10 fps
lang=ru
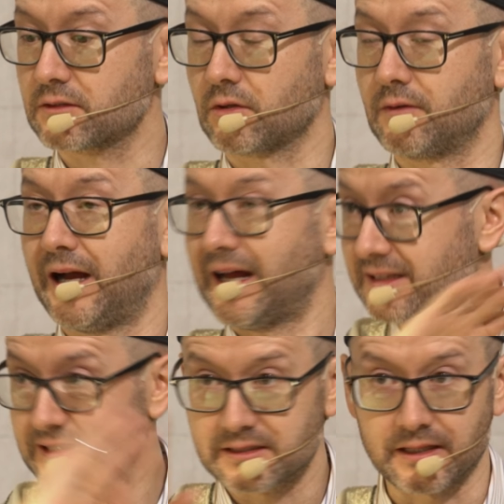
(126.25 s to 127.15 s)
которого
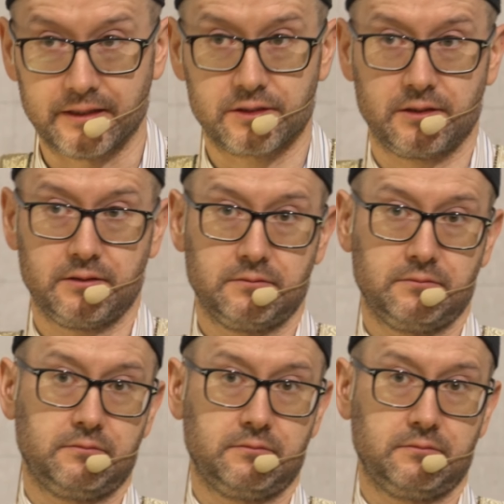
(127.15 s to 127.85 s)
однозначно.